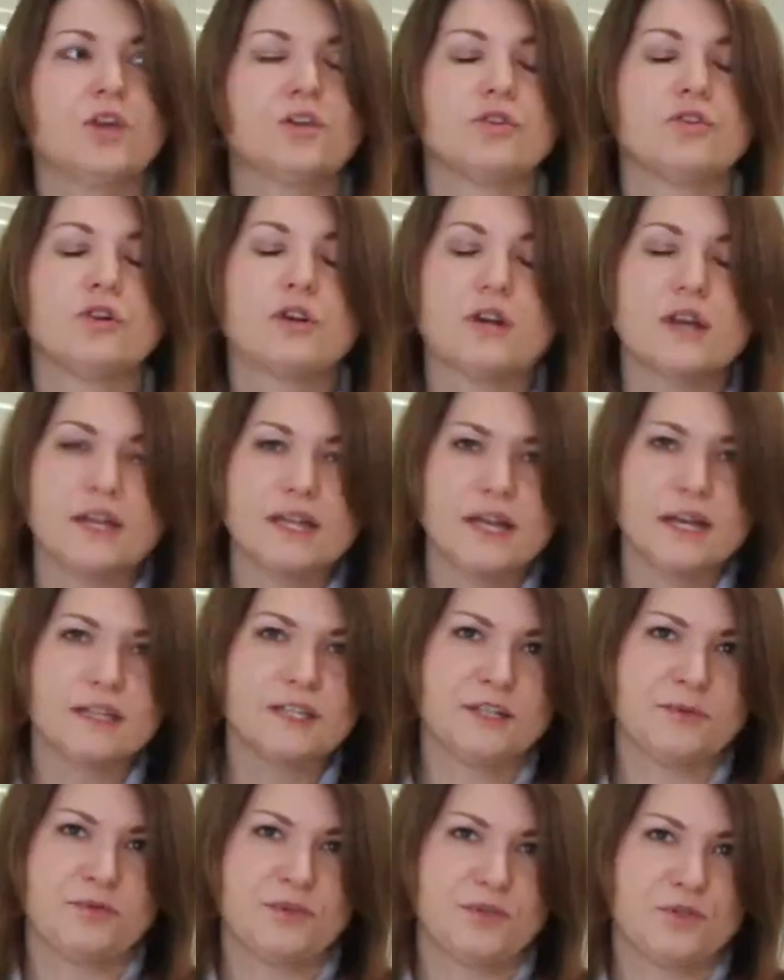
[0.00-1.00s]

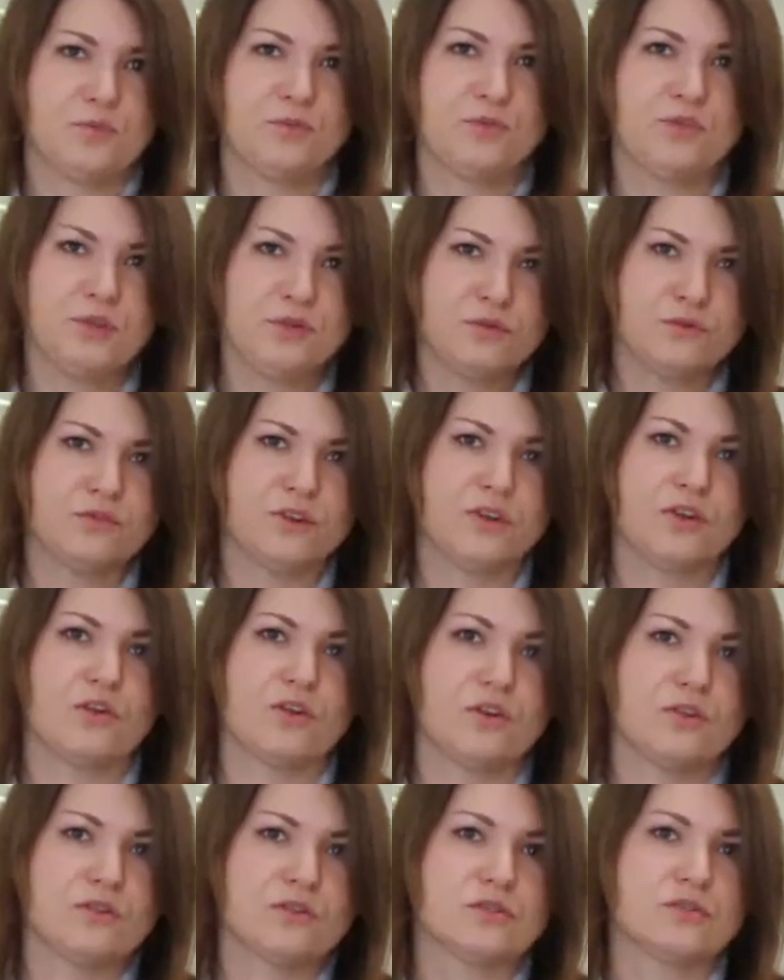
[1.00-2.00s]
doklejanych przez hutników na
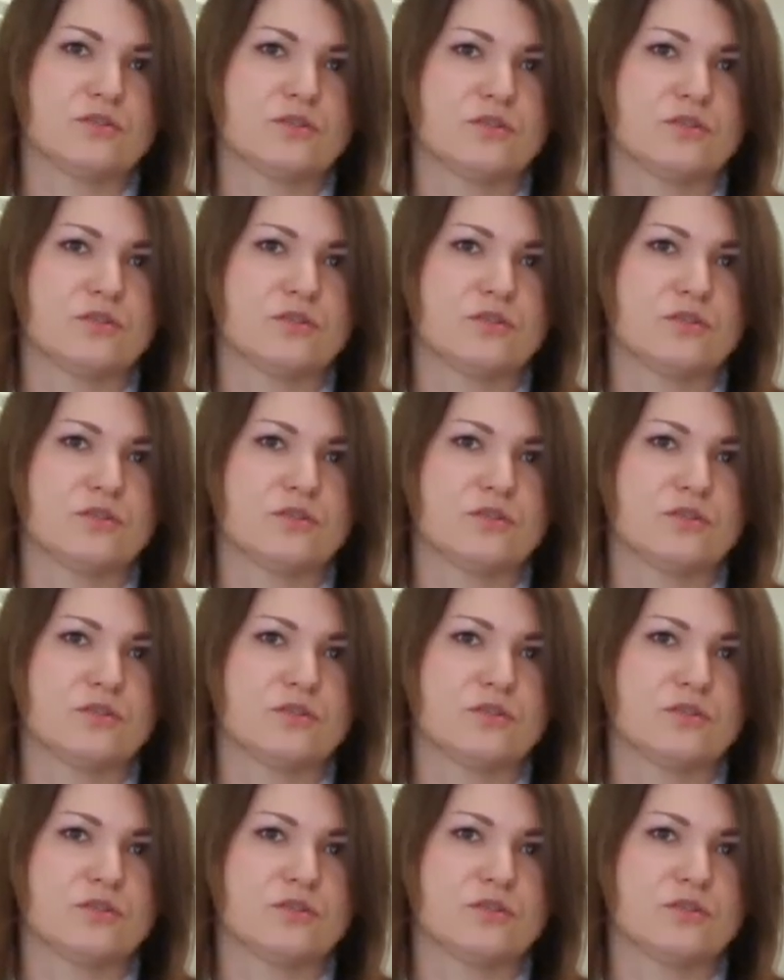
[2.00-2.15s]
gorąco,